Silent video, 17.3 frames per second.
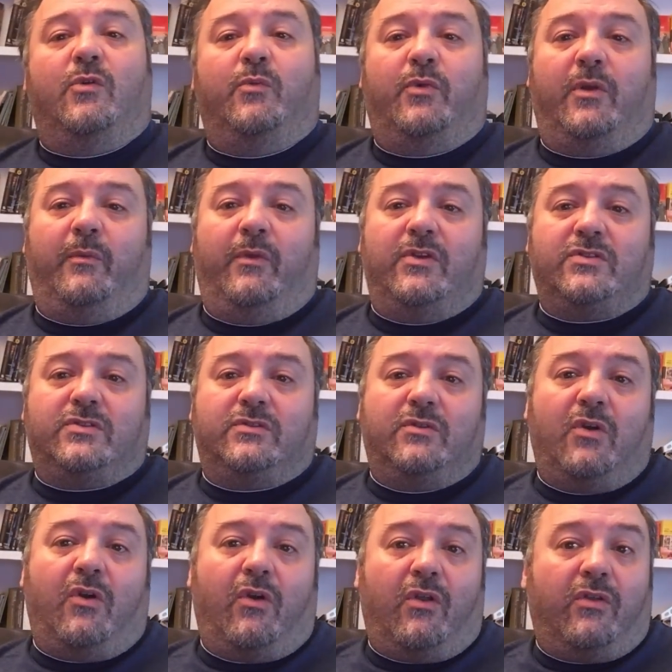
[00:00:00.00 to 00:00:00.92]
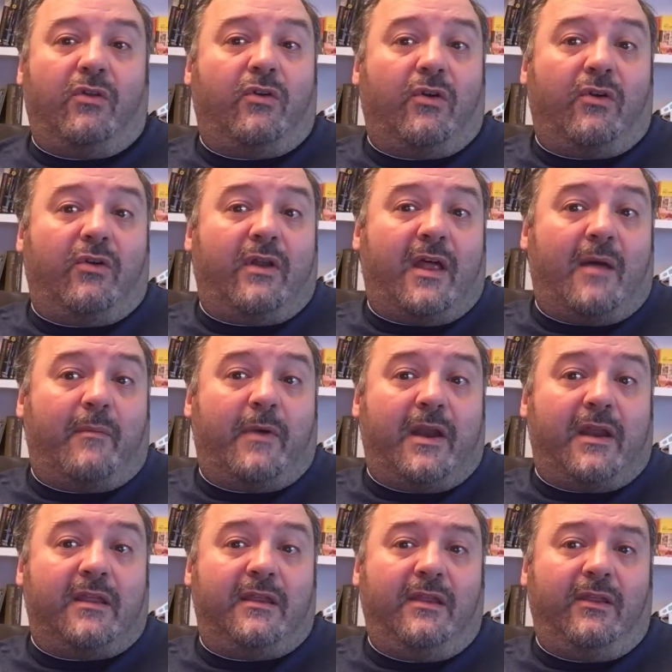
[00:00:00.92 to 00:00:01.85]
por lo menos no conozco nada
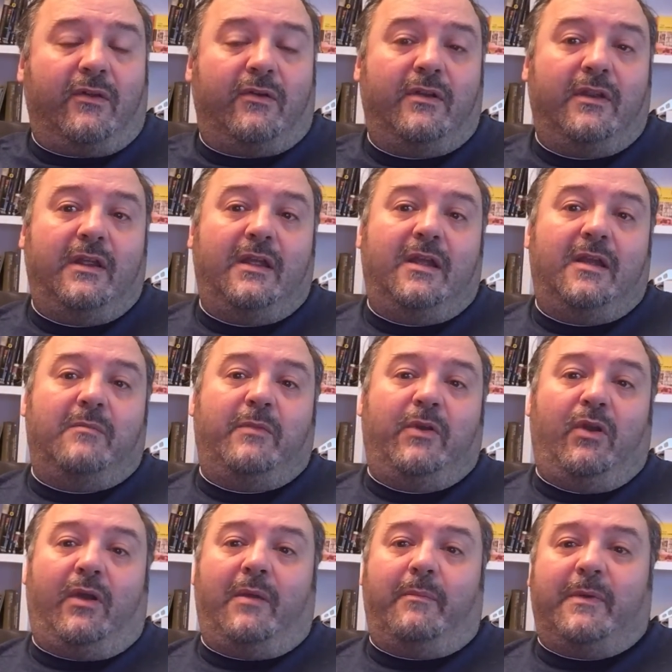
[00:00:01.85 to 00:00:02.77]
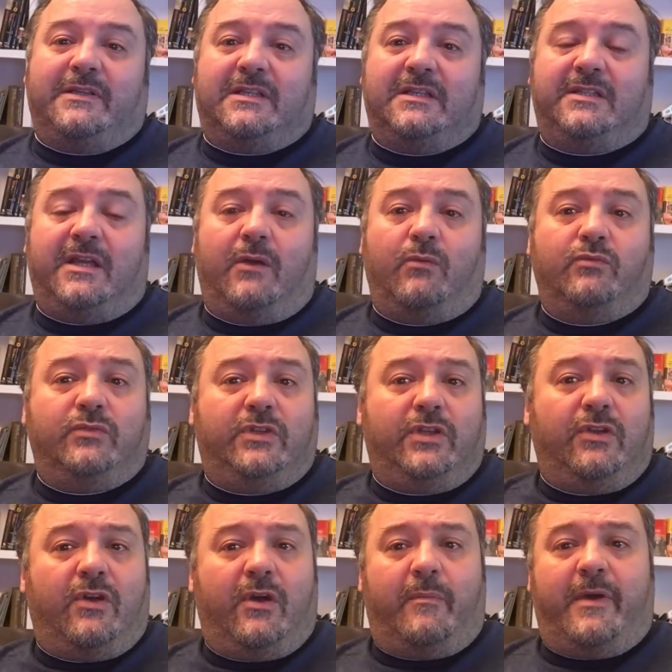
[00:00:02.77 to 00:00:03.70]
parecido. Pero ¿qué pasa si algún
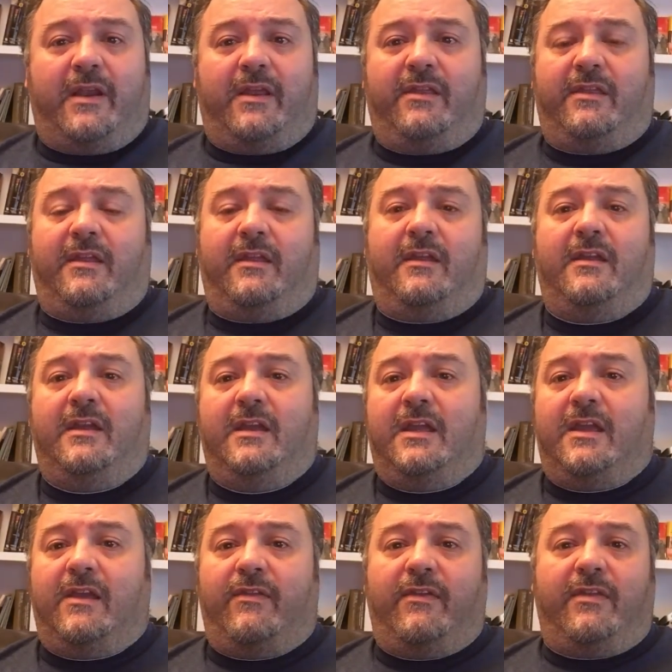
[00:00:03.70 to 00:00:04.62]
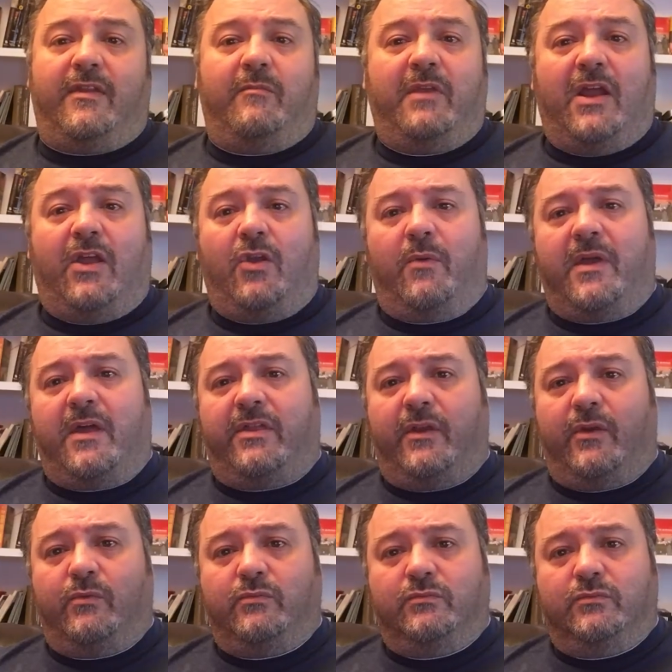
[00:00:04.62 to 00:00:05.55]
tío aparece y dice, mira, yo voy a
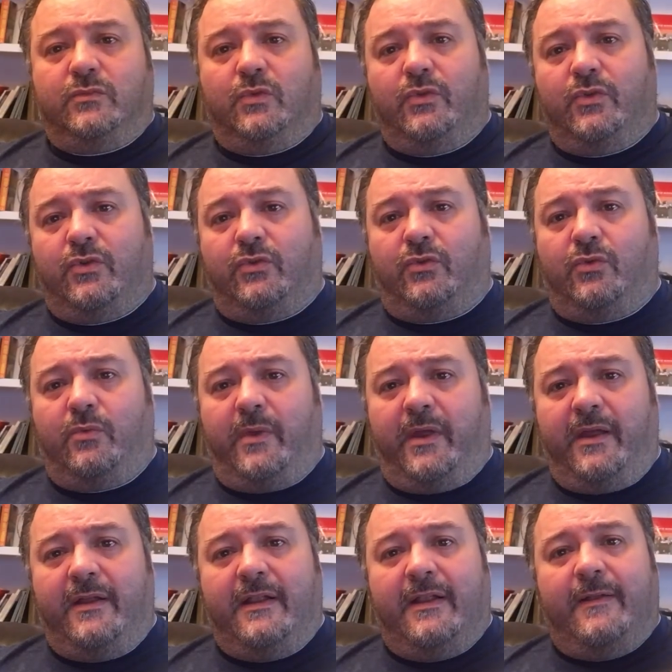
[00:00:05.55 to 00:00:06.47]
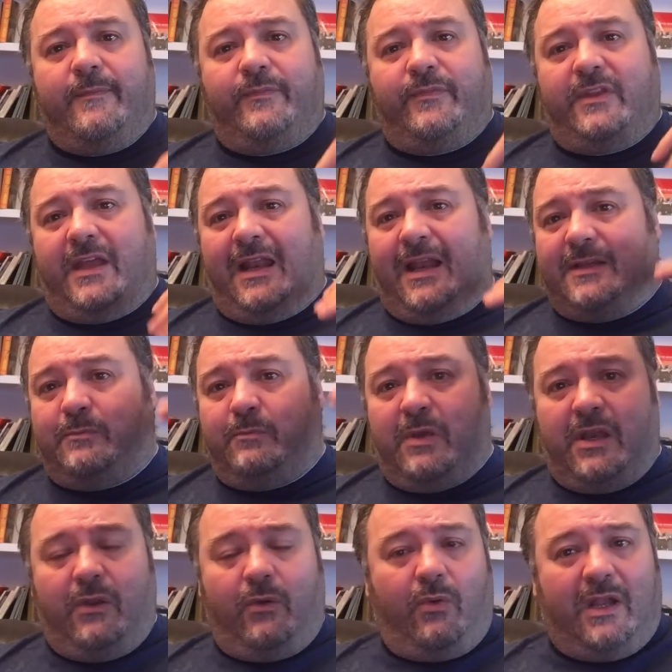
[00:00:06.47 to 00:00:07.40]
hacer un, YouTube de las
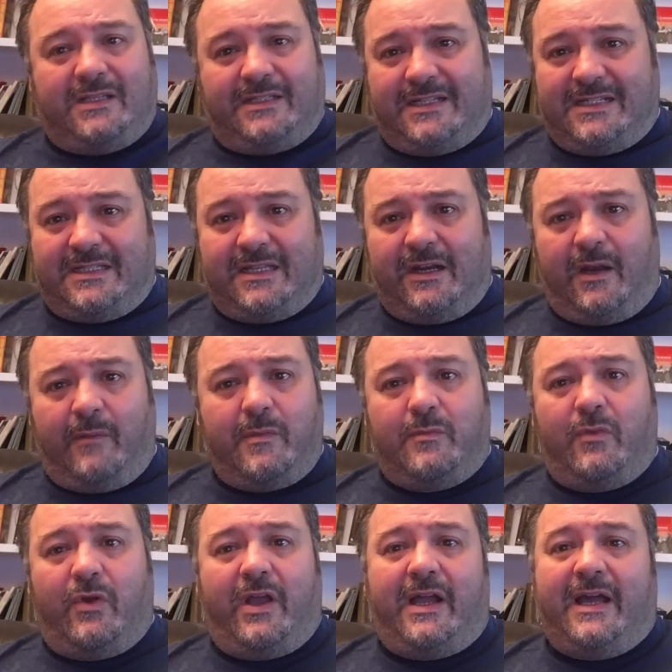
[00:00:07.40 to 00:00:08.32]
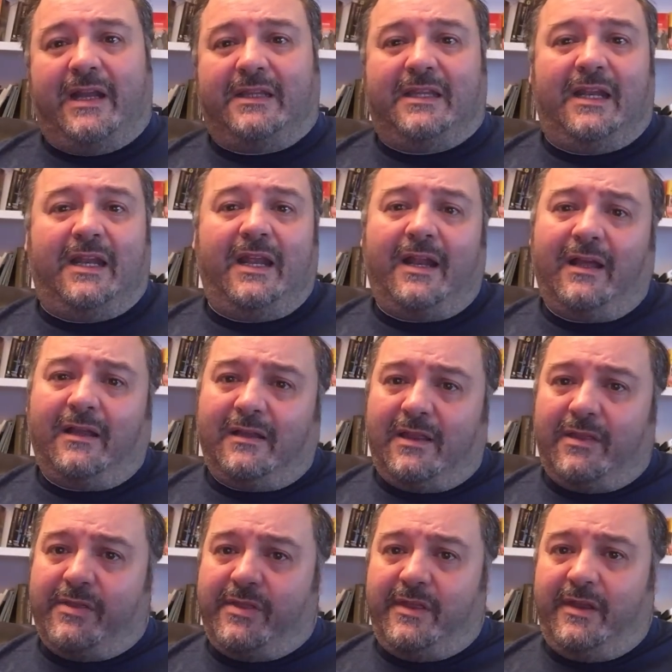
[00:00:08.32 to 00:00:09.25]
películas que están ahora mismo en cartelera,
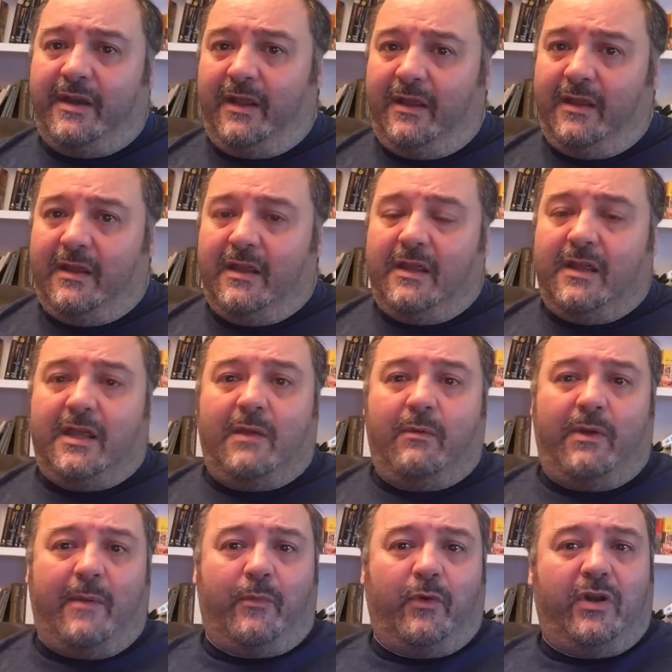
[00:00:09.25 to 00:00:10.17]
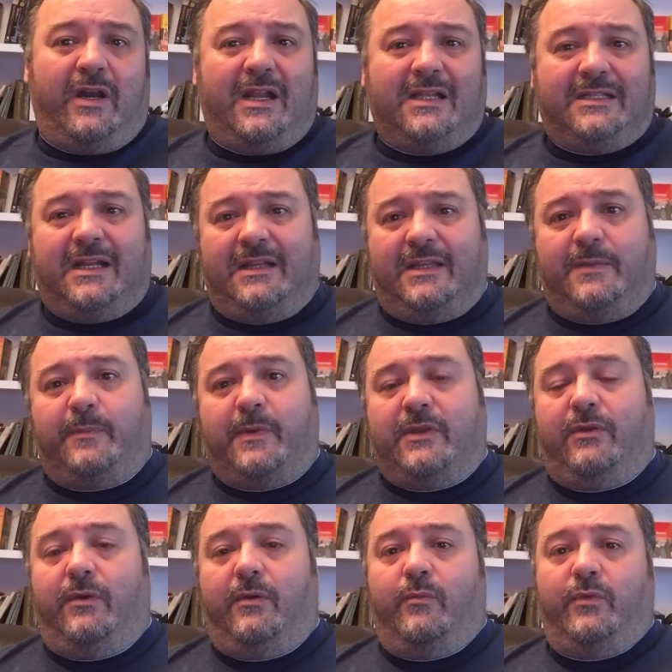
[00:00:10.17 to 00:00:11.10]
en cine, y voy a ponerlas gratis
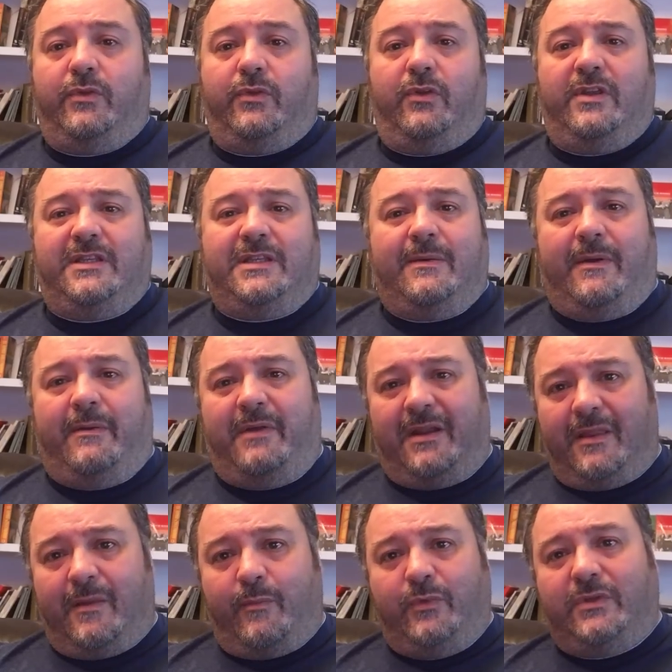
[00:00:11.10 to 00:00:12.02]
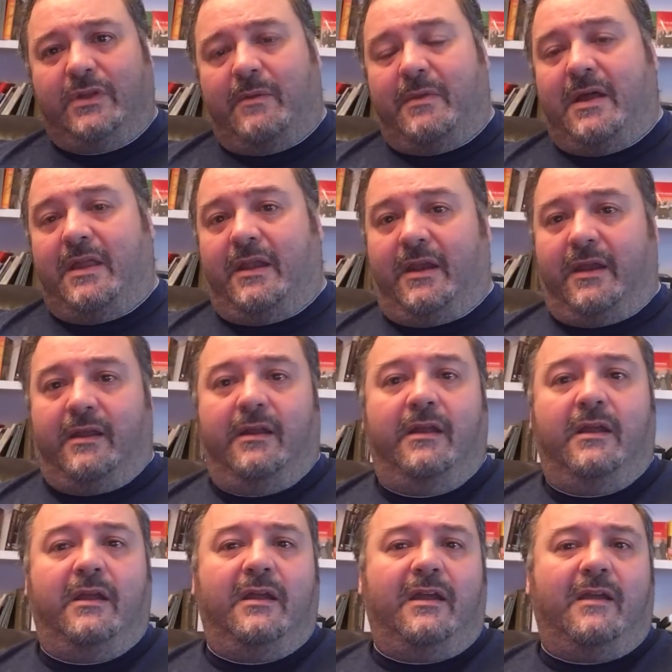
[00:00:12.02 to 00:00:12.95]
para todo el mundo, y se va a ver de puta madre?
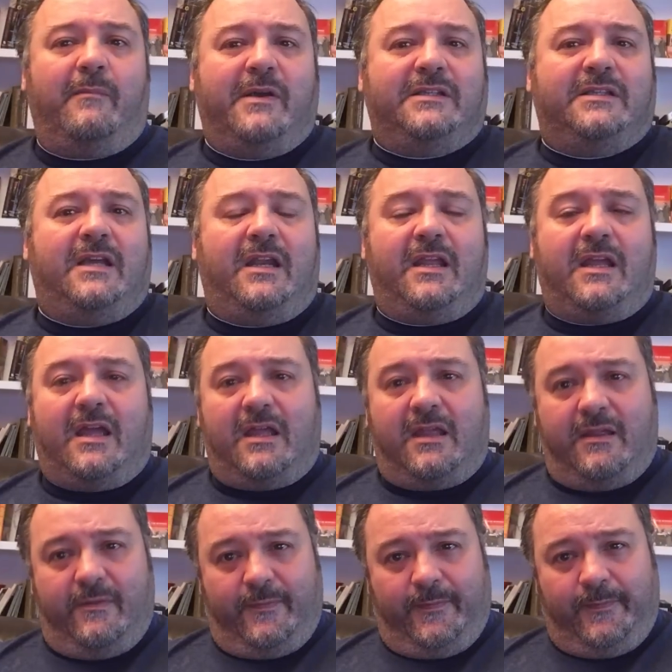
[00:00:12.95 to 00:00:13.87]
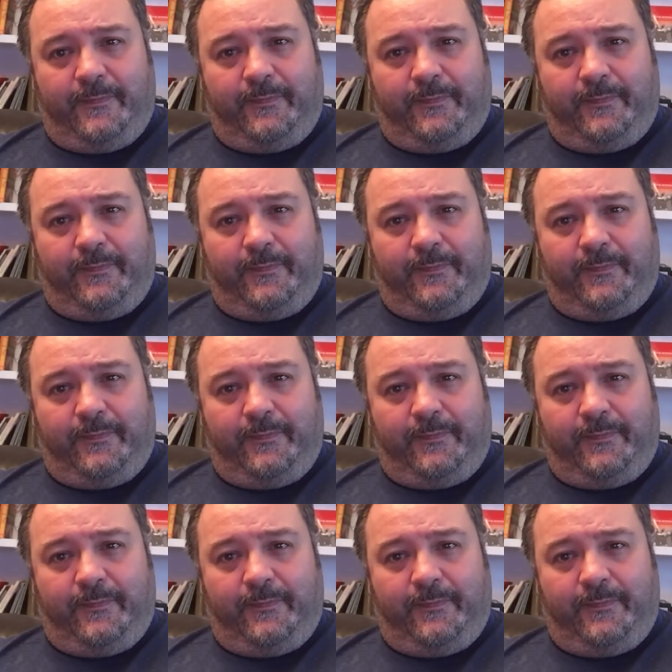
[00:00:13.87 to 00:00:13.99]
¿Qué pasaría ahí?